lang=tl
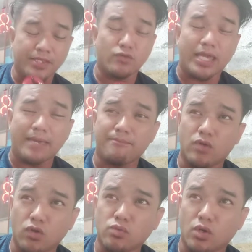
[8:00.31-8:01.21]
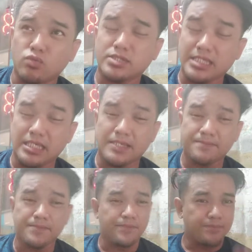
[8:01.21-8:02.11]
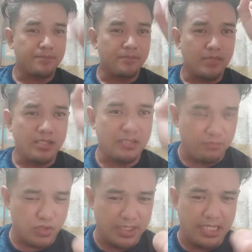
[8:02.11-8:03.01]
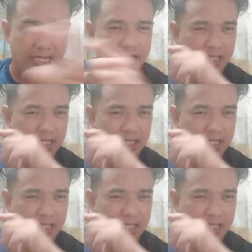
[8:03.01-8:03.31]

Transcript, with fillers: yung MOOC na busina,